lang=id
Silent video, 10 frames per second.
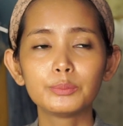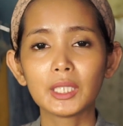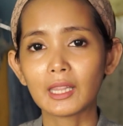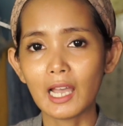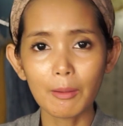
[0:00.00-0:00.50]

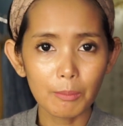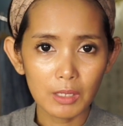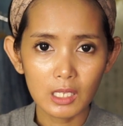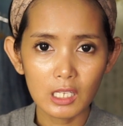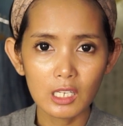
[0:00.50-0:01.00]

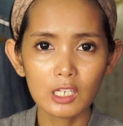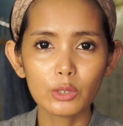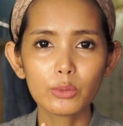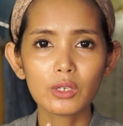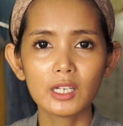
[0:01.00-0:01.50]

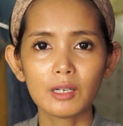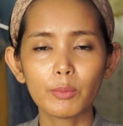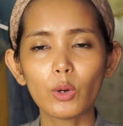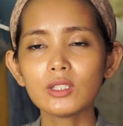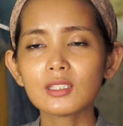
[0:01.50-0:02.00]
vitamin, udah
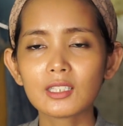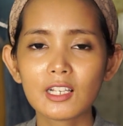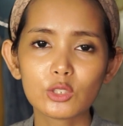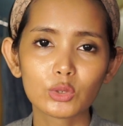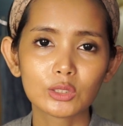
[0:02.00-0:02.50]
pokoknya segala
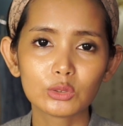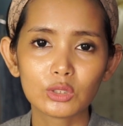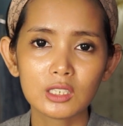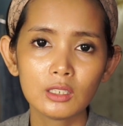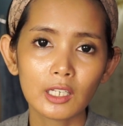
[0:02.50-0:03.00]
sesuatu
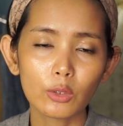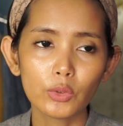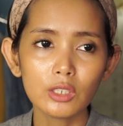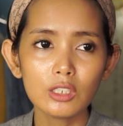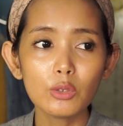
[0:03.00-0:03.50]
sudah
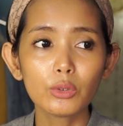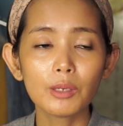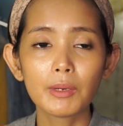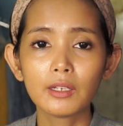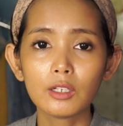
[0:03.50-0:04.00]
dilakuin, ini
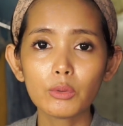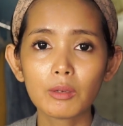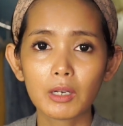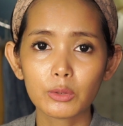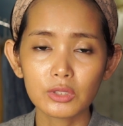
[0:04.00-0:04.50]
udah badannya udah
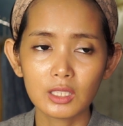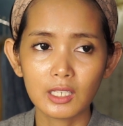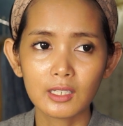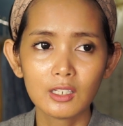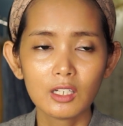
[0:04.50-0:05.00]
bagus nih ya.